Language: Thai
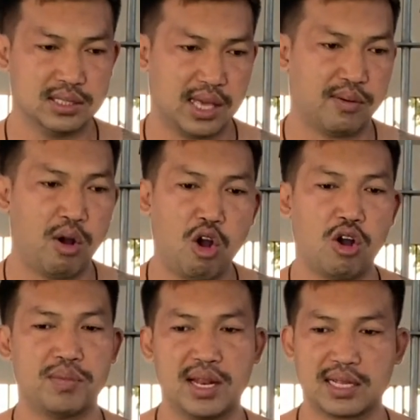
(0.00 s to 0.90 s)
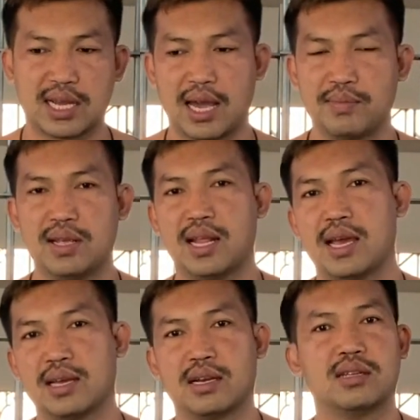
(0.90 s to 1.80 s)
แต่พ่อมีหลักฐานมีอะไร
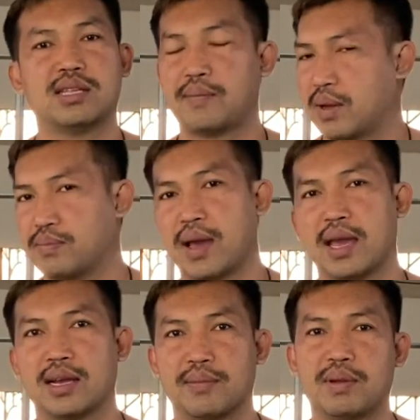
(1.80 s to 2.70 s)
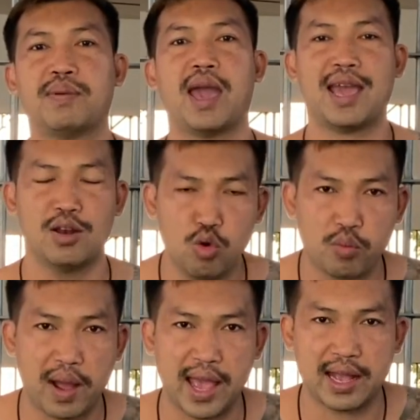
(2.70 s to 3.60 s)
ก็จับกันไปก็เป็นแผลให้ลูก
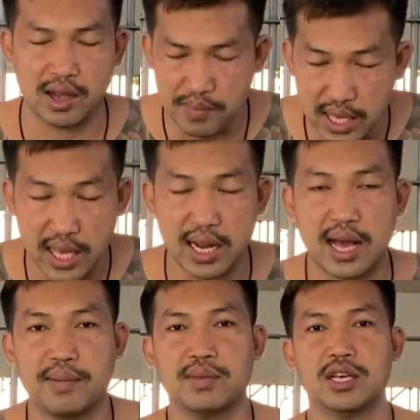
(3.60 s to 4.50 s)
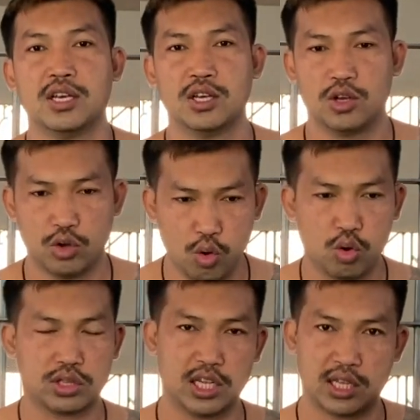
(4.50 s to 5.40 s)
ไปก็มีนะครับลู
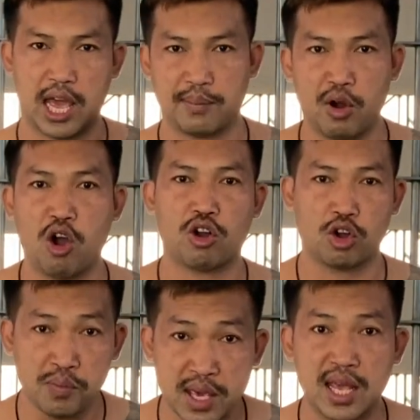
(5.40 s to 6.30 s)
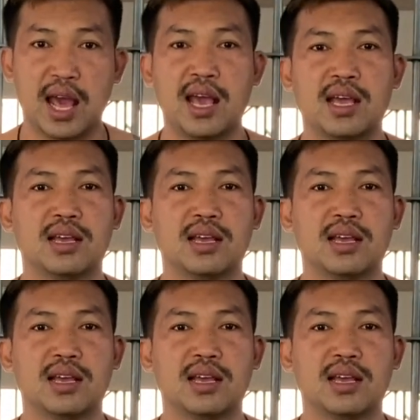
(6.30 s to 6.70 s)
กติดแทนพ่อก็มีนะ